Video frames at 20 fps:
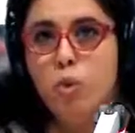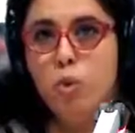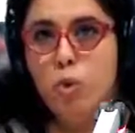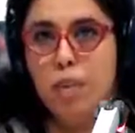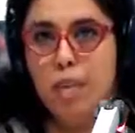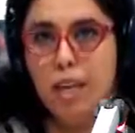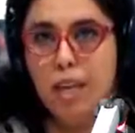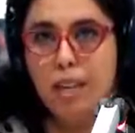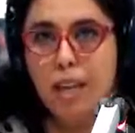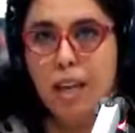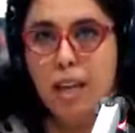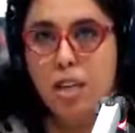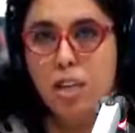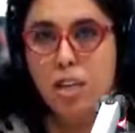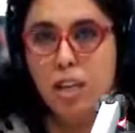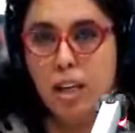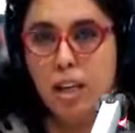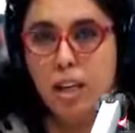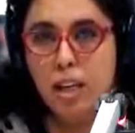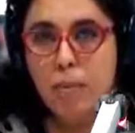
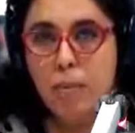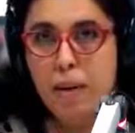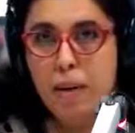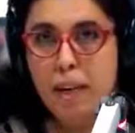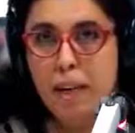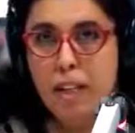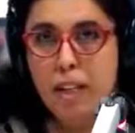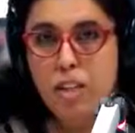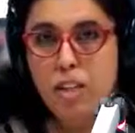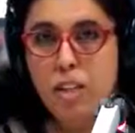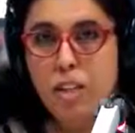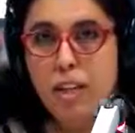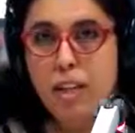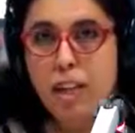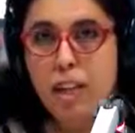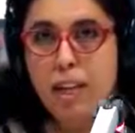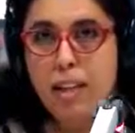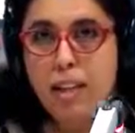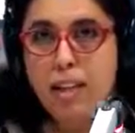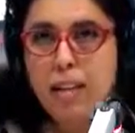ووسطاء عباره على
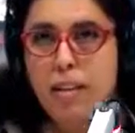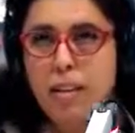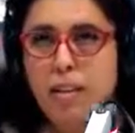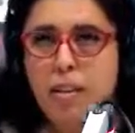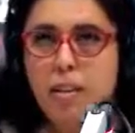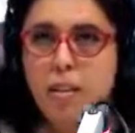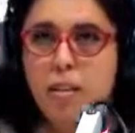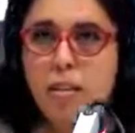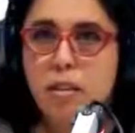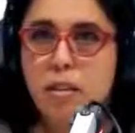شركات